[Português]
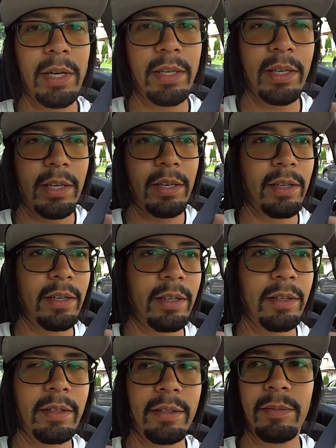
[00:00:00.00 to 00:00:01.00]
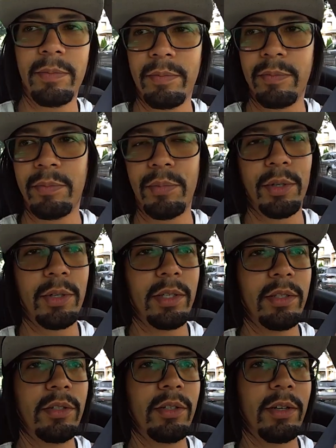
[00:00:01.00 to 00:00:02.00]
aqui por
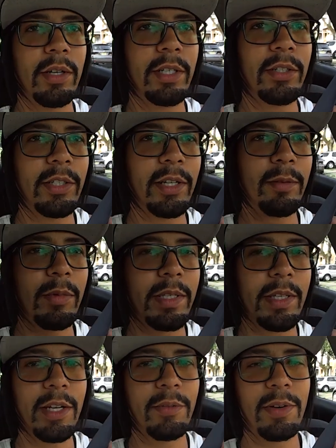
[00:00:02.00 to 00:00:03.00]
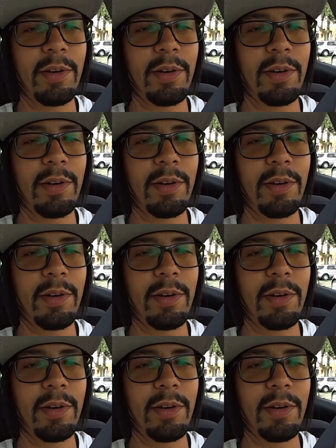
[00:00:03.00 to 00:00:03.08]
East Orange, né? Minha cidade